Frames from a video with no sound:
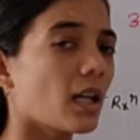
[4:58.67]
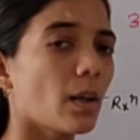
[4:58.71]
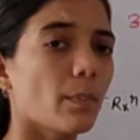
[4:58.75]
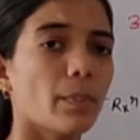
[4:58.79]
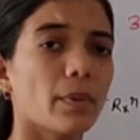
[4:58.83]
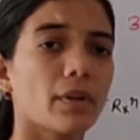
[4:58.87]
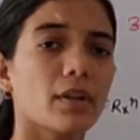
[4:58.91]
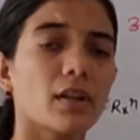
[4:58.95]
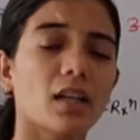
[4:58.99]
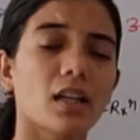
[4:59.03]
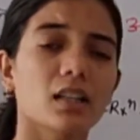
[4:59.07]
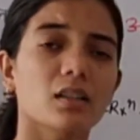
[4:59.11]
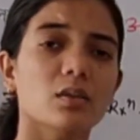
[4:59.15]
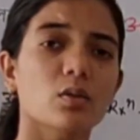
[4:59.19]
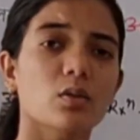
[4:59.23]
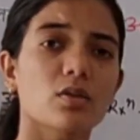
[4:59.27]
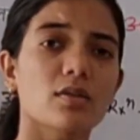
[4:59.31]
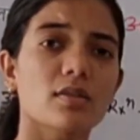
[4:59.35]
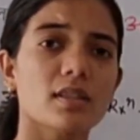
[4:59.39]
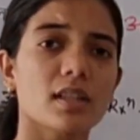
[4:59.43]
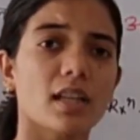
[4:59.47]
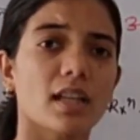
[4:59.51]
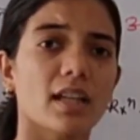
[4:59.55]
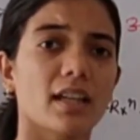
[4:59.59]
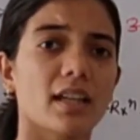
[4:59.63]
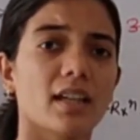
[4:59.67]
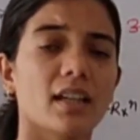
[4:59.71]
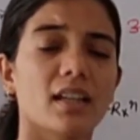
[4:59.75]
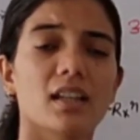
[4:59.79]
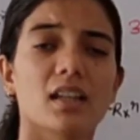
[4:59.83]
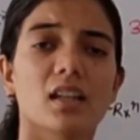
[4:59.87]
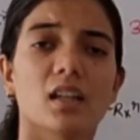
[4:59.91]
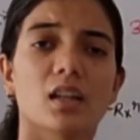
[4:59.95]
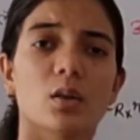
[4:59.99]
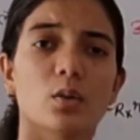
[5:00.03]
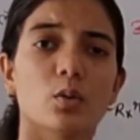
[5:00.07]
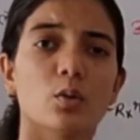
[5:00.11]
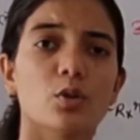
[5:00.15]
का प्रकार कौन सा है
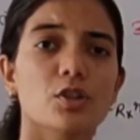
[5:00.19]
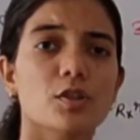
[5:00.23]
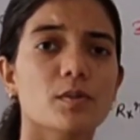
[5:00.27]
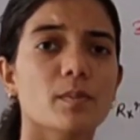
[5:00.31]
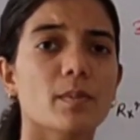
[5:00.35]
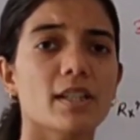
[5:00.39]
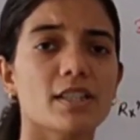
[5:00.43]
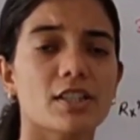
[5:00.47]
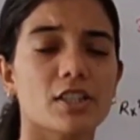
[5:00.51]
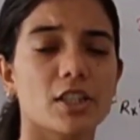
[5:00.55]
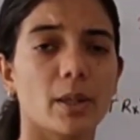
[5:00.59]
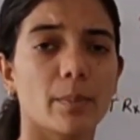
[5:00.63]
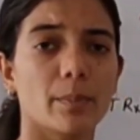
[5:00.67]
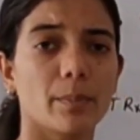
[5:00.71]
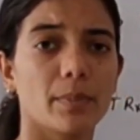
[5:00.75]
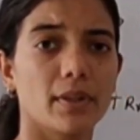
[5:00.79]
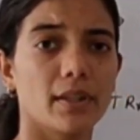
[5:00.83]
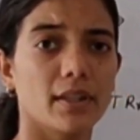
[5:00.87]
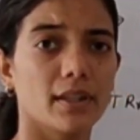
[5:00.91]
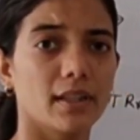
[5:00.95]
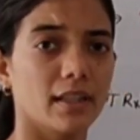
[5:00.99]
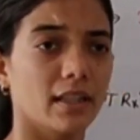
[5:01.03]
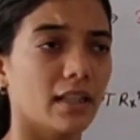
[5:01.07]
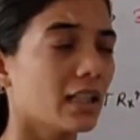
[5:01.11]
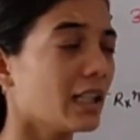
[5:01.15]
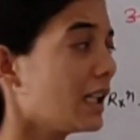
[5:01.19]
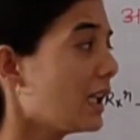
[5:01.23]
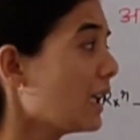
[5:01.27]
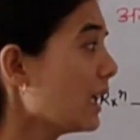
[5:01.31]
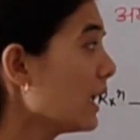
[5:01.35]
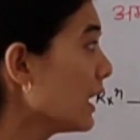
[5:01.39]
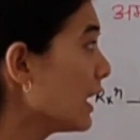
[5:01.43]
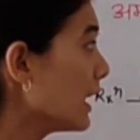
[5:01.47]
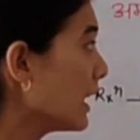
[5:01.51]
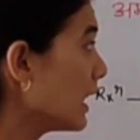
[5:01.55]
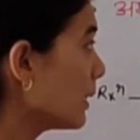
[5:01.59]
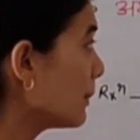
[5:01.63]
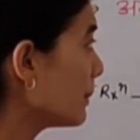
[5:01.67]
उष्मा शेपी है
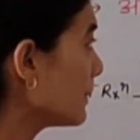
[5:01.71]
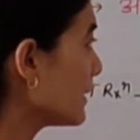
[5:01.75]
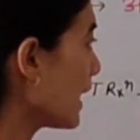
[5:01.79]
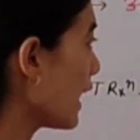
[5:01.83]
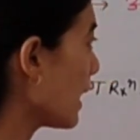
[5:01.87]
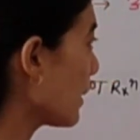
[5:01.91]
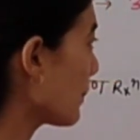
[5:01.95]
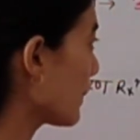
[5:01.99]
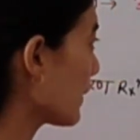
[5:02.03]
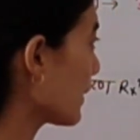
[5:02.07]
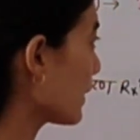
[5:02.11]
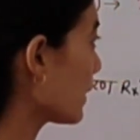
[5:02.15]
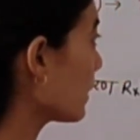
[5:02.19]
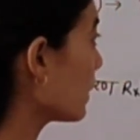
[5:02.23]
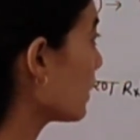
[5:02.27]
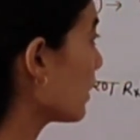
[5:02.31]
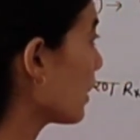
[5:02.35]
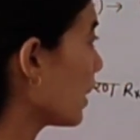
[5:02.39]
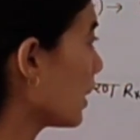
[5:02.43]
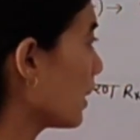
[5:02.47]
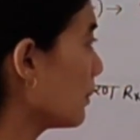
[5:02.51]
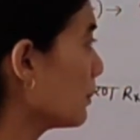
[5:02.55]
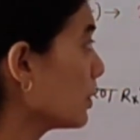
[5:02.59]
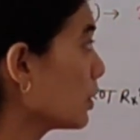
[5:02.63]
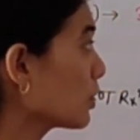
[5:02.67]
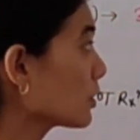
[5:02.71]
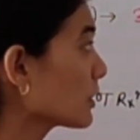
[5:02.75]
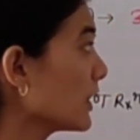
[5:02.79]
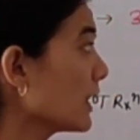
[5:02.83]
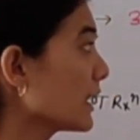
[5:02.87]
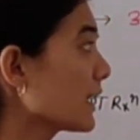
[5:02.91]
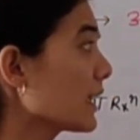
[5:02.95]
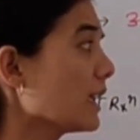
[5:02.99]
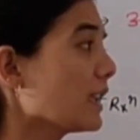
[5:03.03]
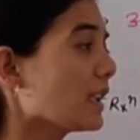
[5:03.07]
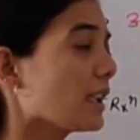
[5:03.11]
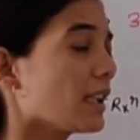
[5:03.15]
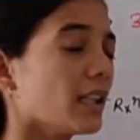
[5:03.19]
अब यहाँ पर हम लोग
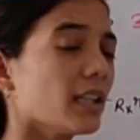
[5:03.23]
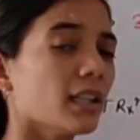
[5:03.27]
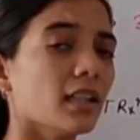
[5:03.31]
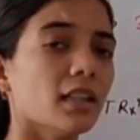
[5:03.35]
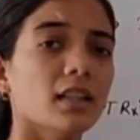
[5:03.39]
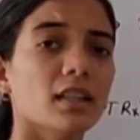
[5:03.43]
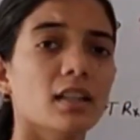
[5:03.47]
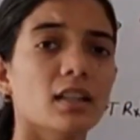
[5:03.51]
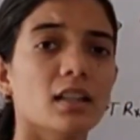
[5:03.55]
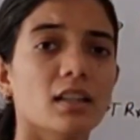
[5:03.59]
देखेंगे